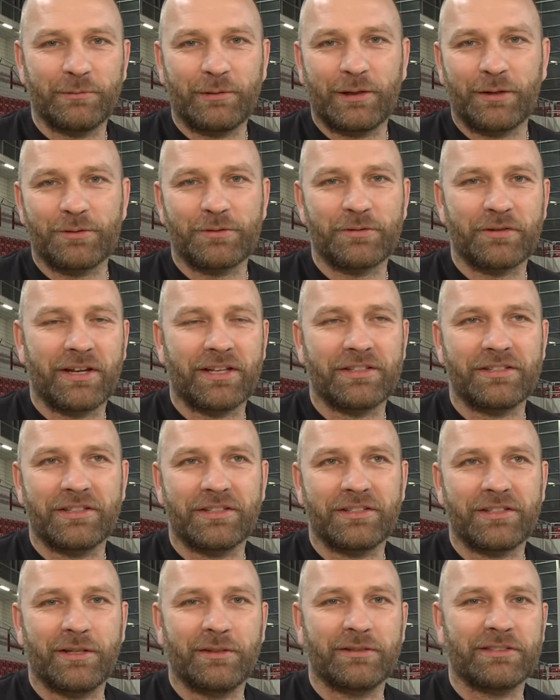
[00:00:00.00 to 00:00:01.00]
Mariusz Rasi.
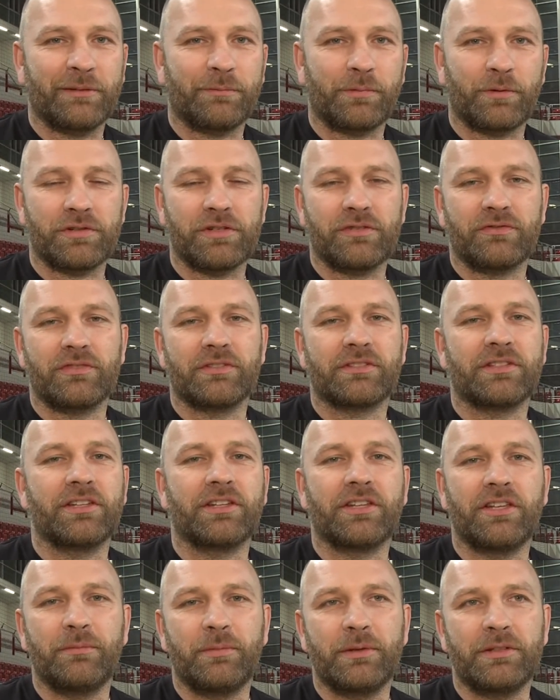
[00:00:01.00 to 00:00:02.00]
Chciałem zaprosić wszystkich
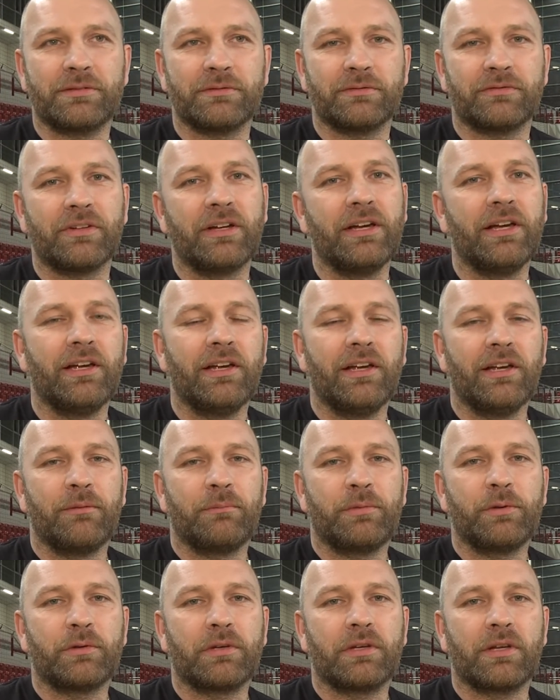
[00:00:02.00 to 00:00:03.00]
kibiców
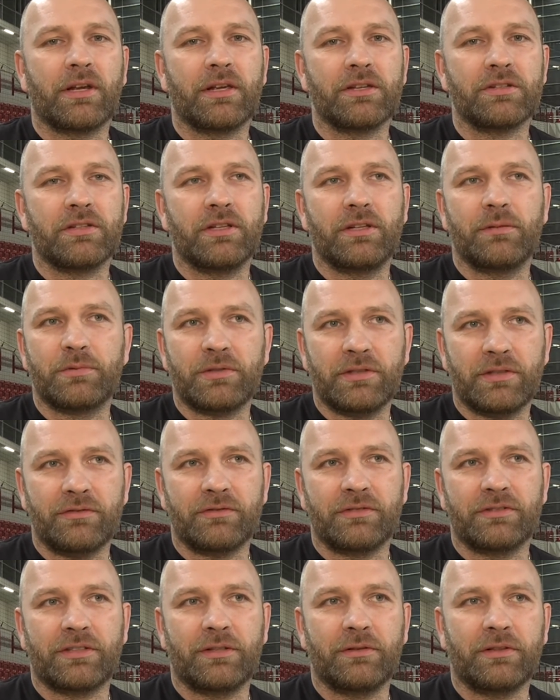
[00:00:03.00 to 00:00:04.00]
piłki ręcznej, przede
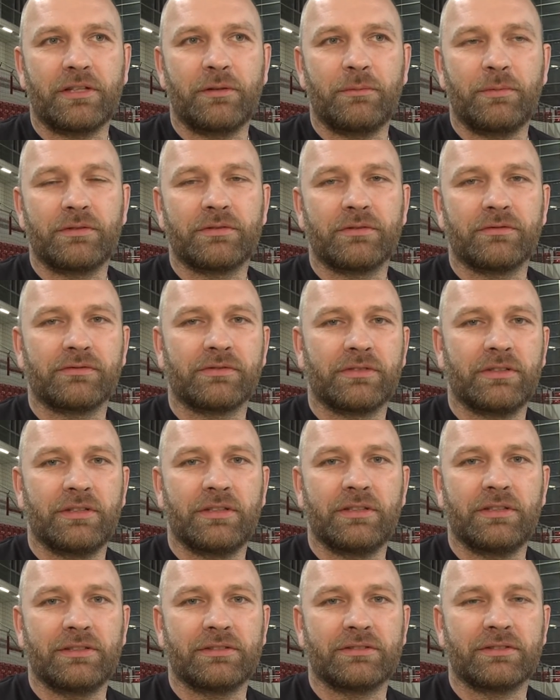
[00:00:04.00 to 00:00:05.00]
wszystkim kibiców
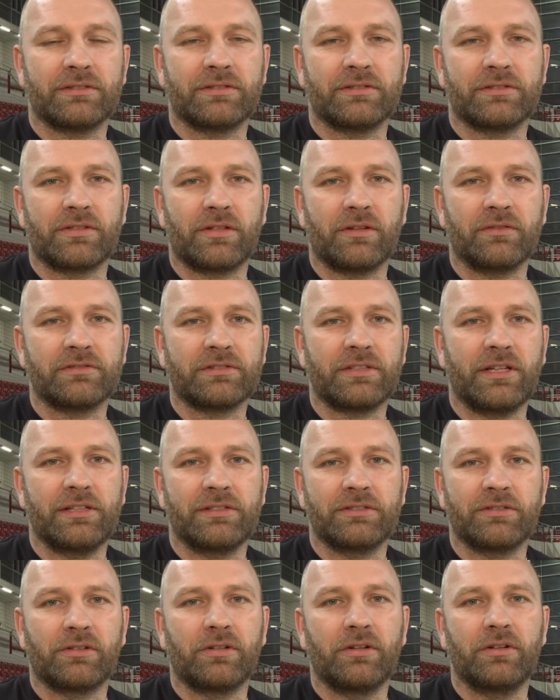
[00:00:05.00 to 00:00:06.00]
e, z Ostrowca i
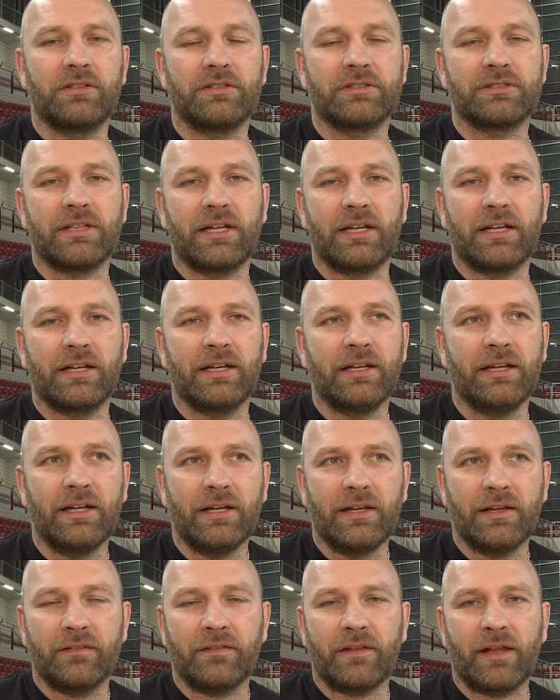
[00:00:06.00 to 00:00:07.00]
z okolic na,
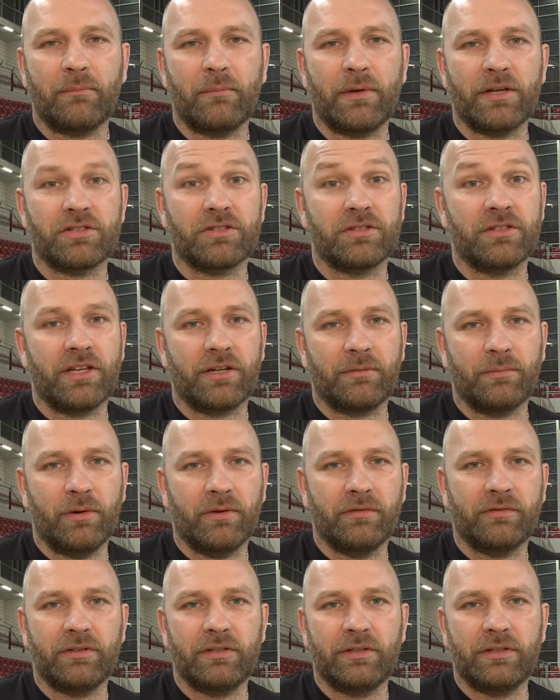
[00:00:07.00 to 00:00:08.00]
na mecz
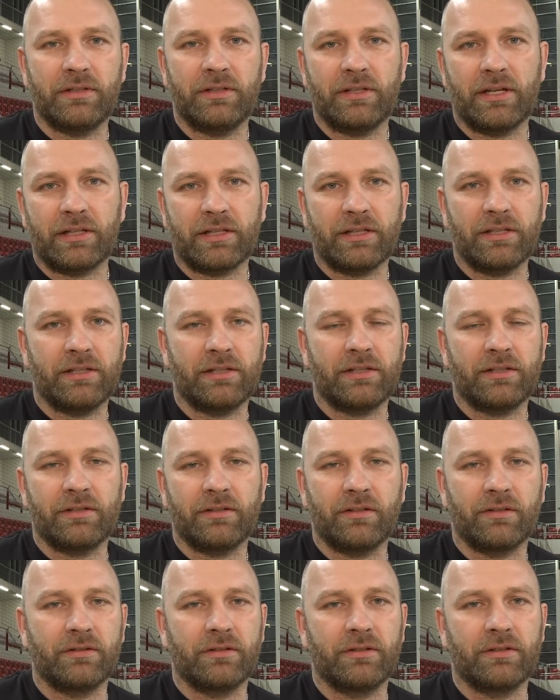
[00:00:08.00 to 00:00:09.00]
derbowy, jaki
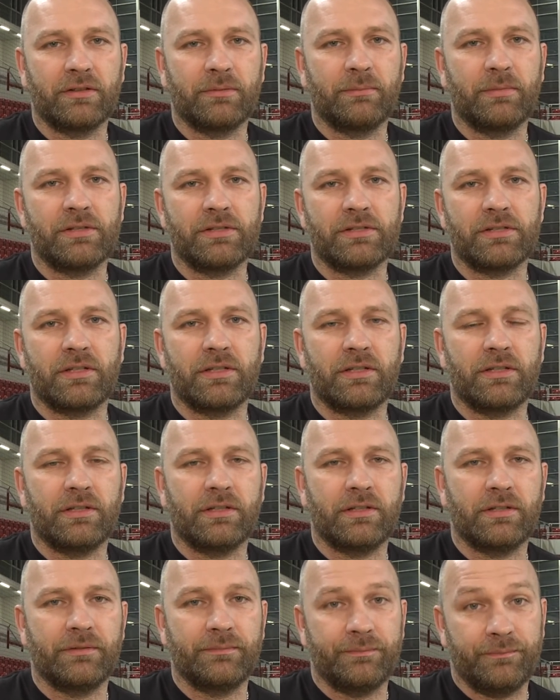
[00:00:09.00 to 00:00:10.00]
e, będzie
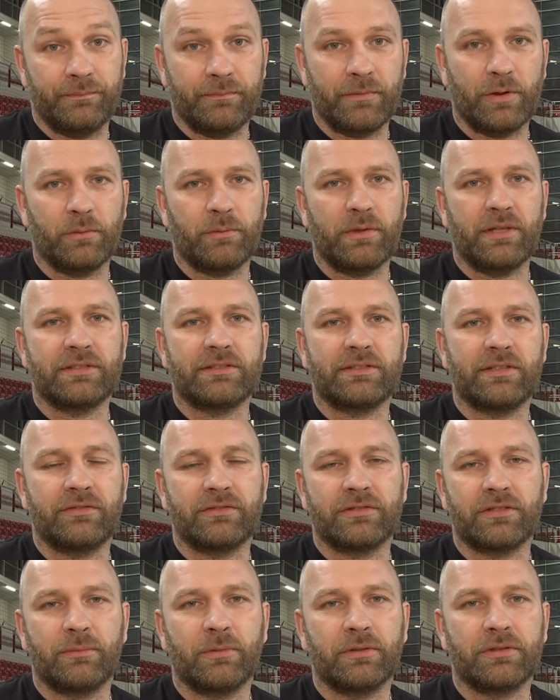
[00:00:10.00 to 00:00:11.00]
miał miejsce w
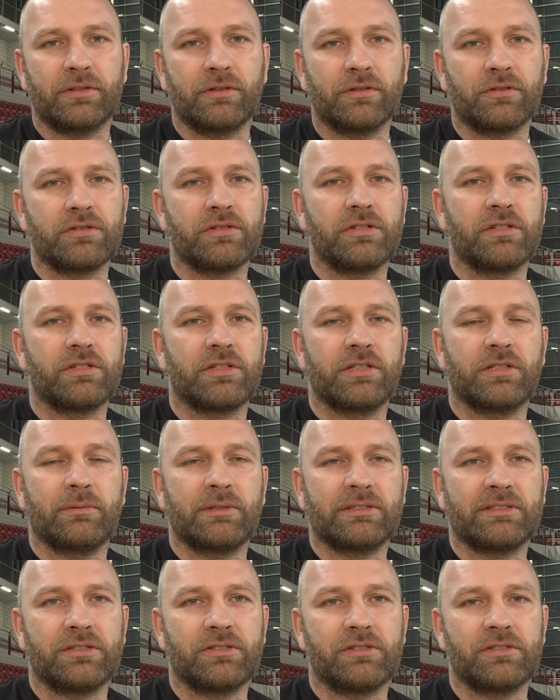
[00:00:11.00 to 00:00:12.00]
sobotę o godzinie
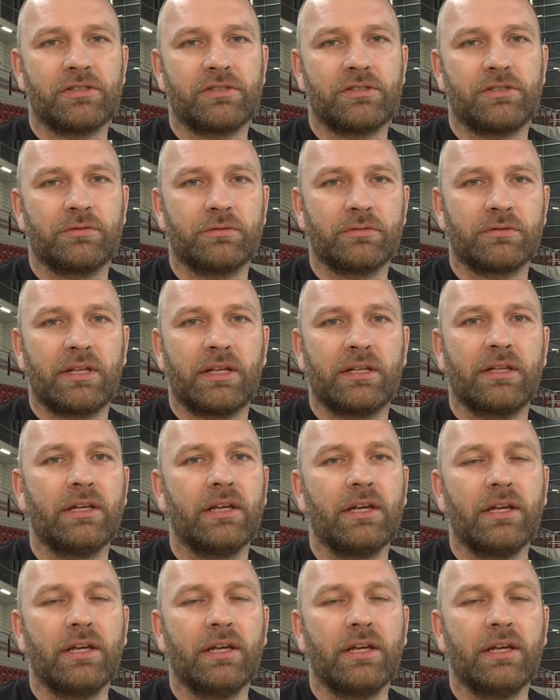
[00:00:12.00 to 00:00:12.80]
17.30 tutaj